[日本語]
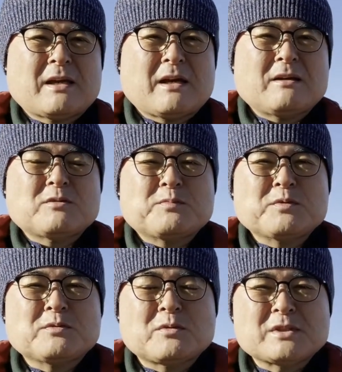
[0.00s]

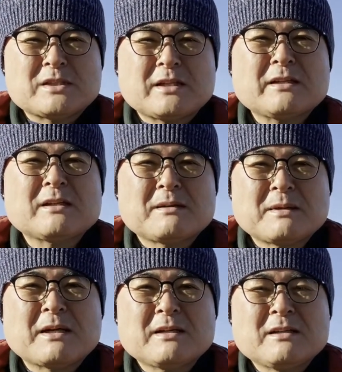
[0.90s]
アウトプットをしなけれ
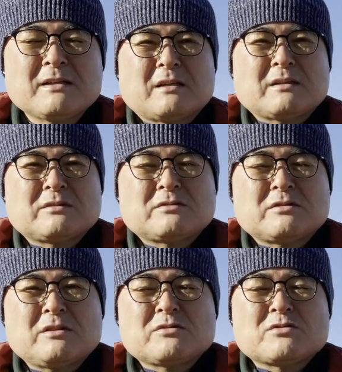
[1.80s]
ば
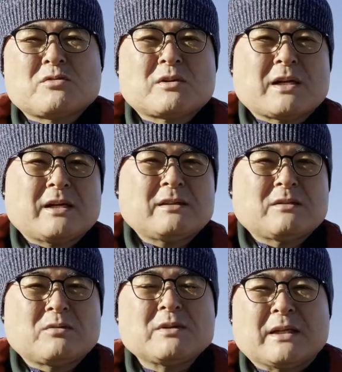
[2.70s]
次の情報が入って
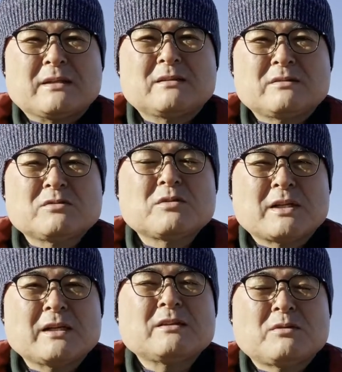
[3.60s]
こない情報が
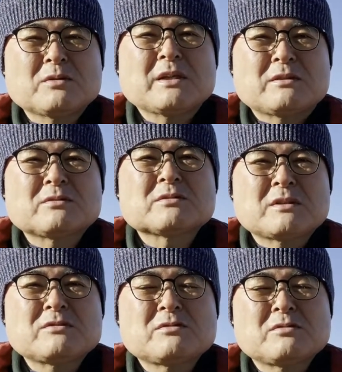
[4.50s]
入ってこないということです
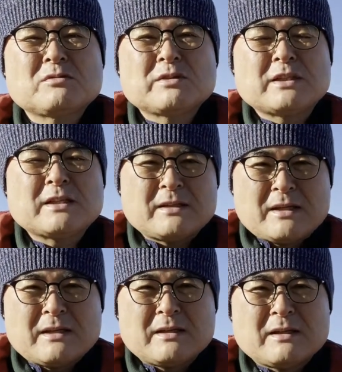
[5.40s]
ね情報を入れ
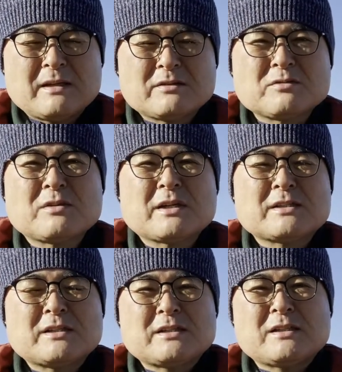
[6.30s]
て情報発
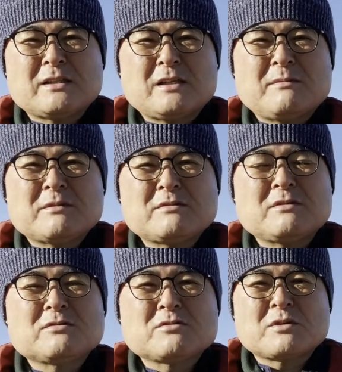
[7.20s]
信しなければ次
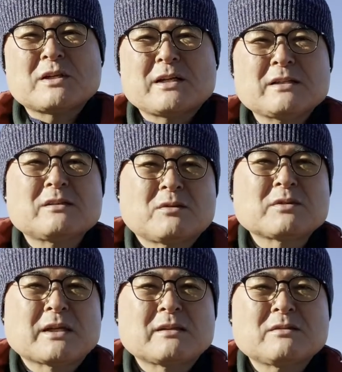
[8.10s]
の報が入ってこ
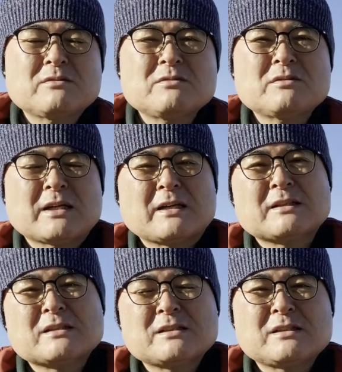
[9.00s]
ないというような
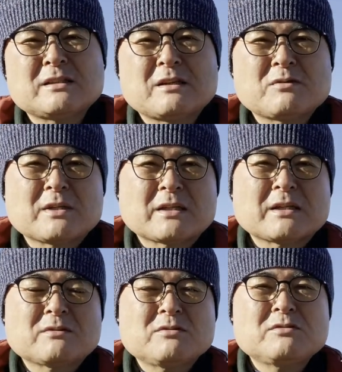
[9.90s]
形になろうかな
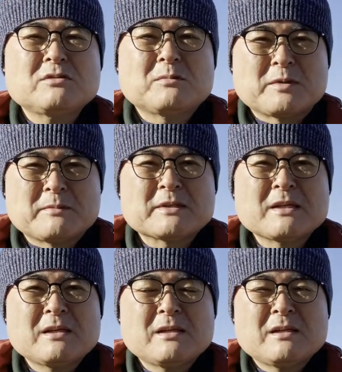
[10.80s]
というふうに思います
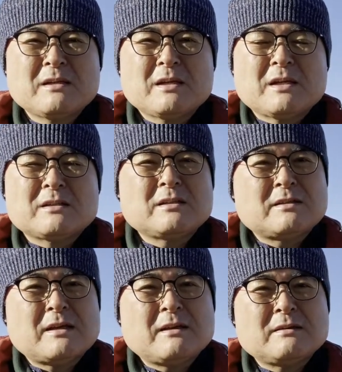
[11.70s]

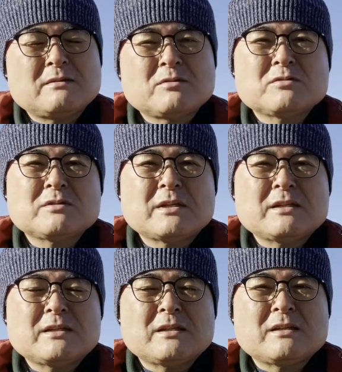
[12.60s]
2006年
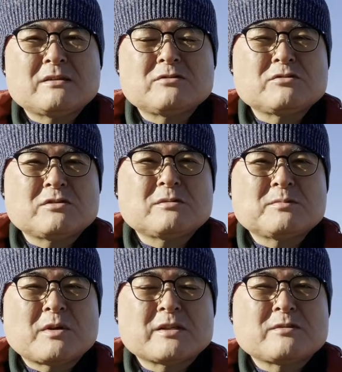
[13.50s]
に YouTube
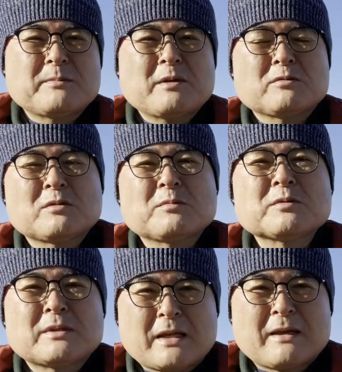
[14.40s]
を始めようと思っ
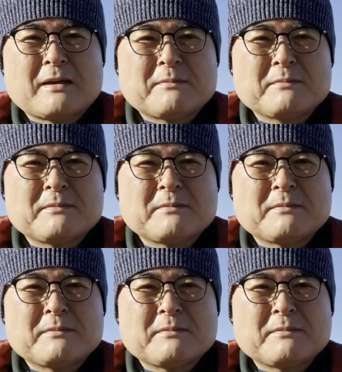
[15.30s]
て